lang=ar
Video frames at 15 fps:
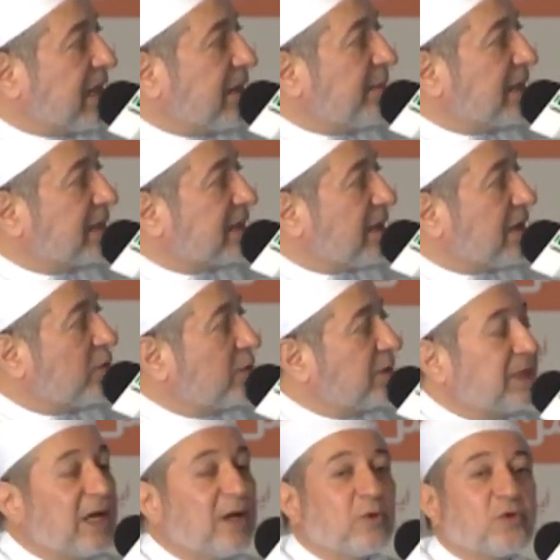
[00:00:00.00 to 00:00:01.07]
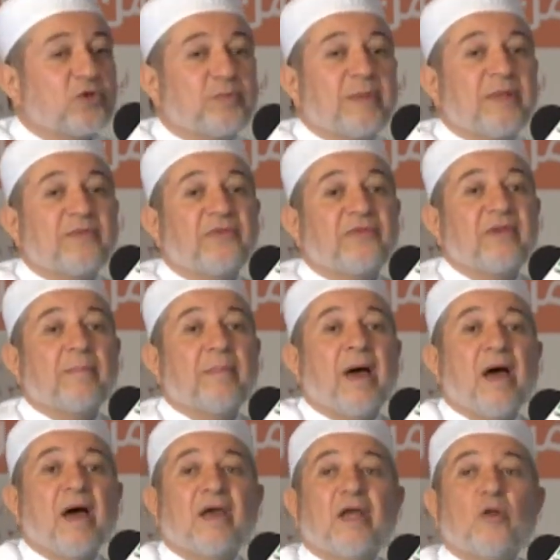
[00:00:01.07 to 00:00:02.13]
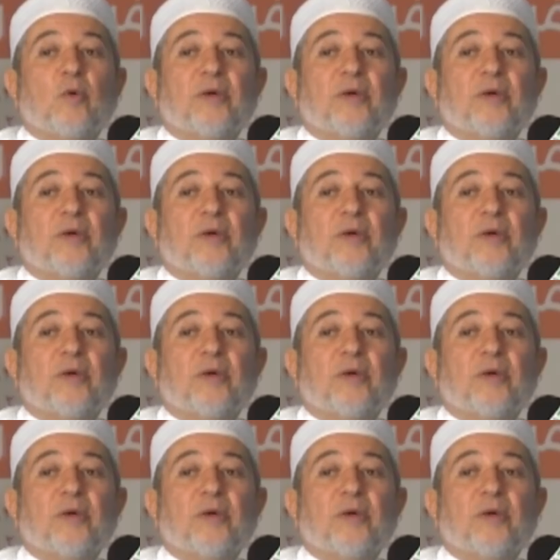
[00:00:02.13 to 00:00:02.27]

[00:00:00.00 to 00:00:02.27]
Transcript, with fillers: كما ترون تخرج بانطباق